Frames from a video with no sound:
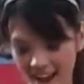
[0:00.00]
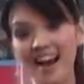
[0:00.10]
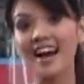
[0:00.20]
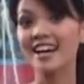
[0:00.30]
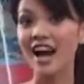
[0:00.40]

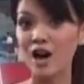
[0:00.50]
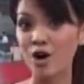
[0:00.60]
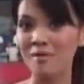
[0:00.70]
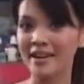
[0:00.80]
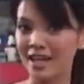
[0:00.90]
Agar
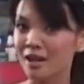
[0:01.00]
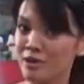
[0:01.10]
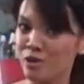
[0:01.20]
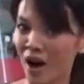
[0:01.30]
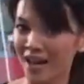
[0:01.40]
aromanya
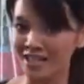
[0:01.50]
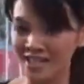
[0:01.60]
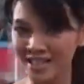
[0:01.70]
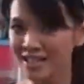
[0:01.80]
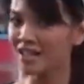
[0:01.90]
lebih
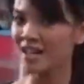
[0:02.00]
wangi,